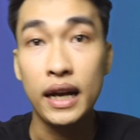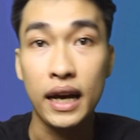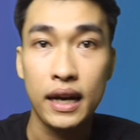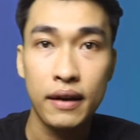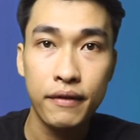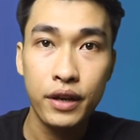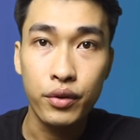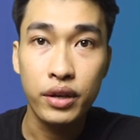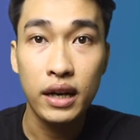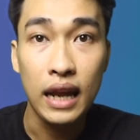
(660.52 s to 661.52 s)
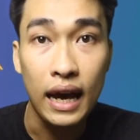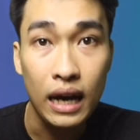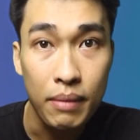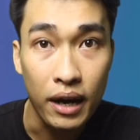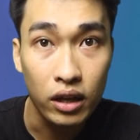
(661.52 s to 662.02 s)
nè. Ví dụ như là
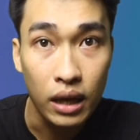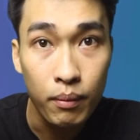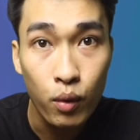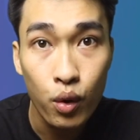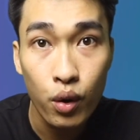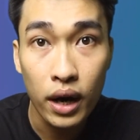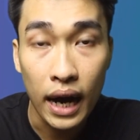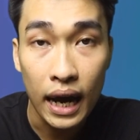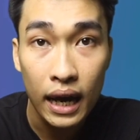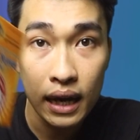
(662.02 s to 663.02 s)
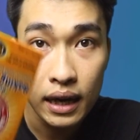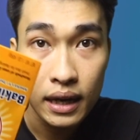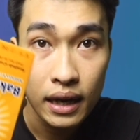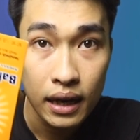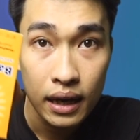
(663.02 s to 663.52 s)
các bạn có thể mua cái
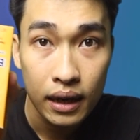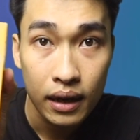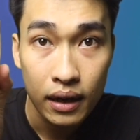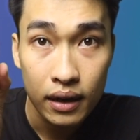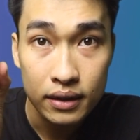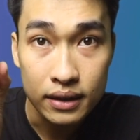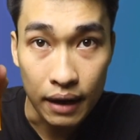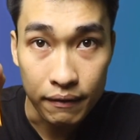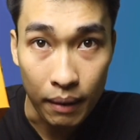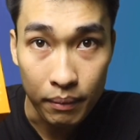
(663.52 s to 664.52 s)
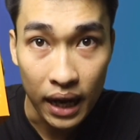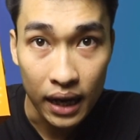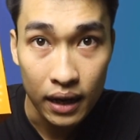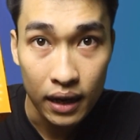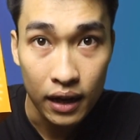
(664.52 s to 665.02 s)
sản phẩm này
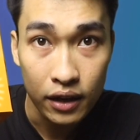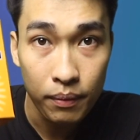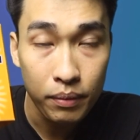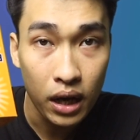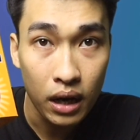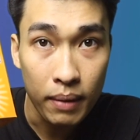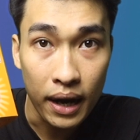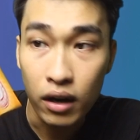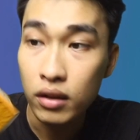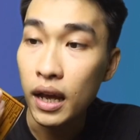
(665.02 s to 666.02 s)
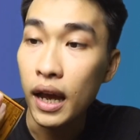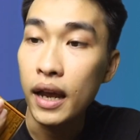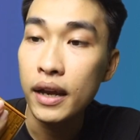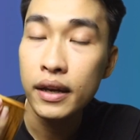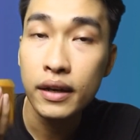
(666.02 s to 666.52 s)
giúp cho các bạn có
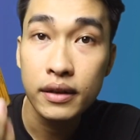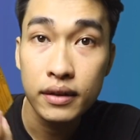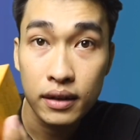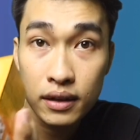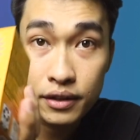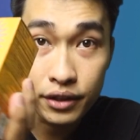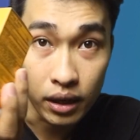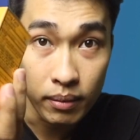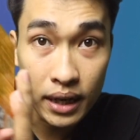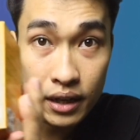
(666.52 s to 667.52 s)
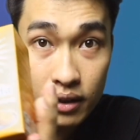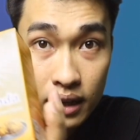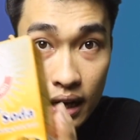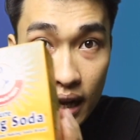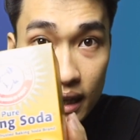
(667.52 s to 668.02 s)
thể rửa bình nước
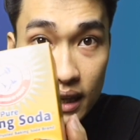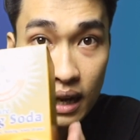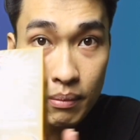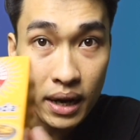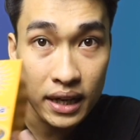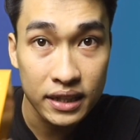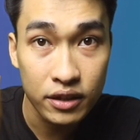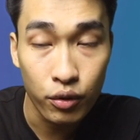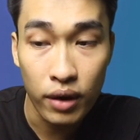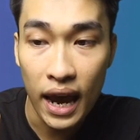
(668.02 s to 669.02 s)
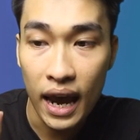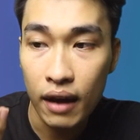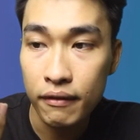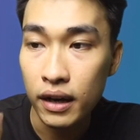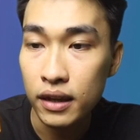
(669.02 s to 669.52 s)
nha. Đây chính là baking
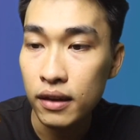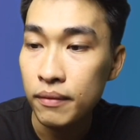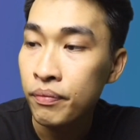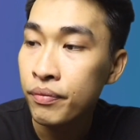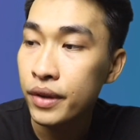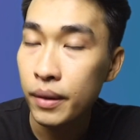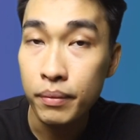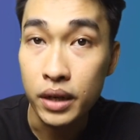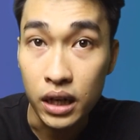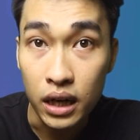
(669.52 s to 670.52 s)
soda và giúp rửa